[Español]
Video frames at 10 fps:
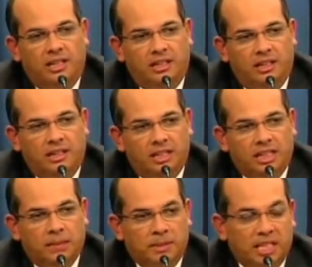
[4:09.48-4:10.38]
eh,
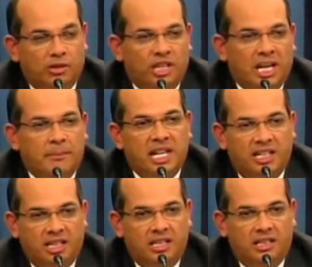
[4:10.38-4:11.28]
las apreciaciones
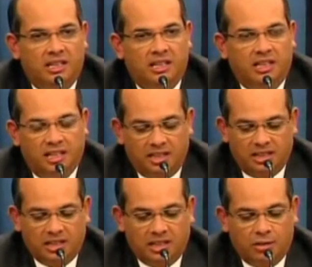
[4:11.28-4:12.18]
cambiarias que,
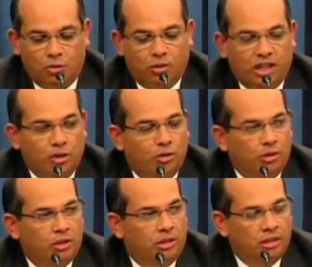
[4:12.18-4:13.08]
están
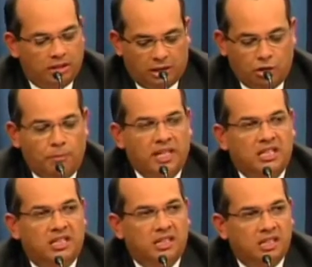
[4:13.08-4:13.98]
ocurriendo en, los
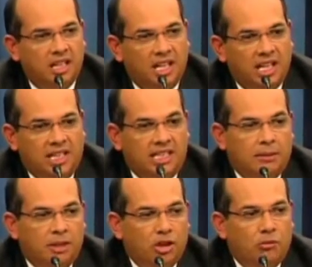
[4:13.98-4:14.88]
países y
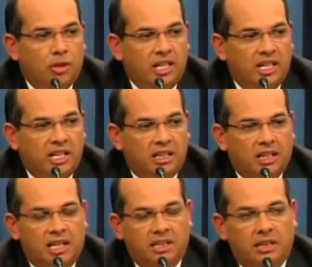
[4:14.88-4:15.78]
también cómo lidiar
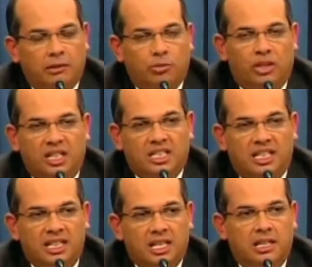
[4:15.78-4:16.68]
ante eventuales
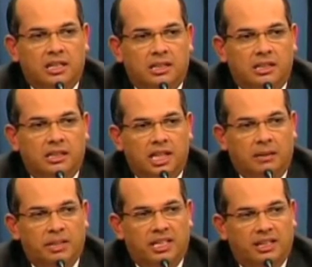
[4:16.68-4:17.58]
salidas de,
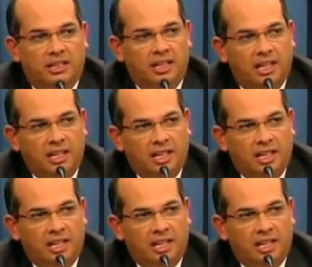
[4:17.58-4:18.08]
capital